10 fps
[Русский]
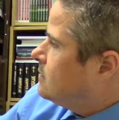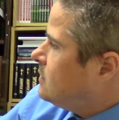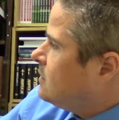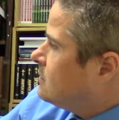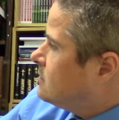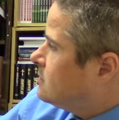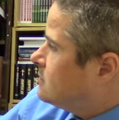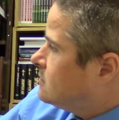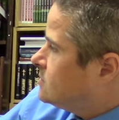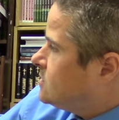И
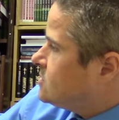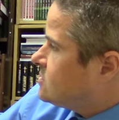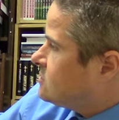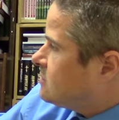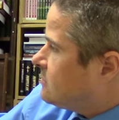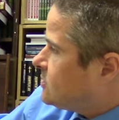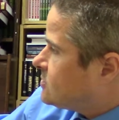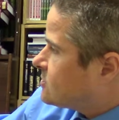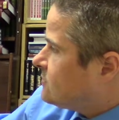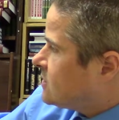э, здесь, на месте
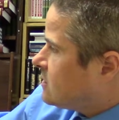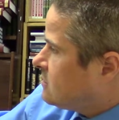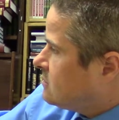сквера,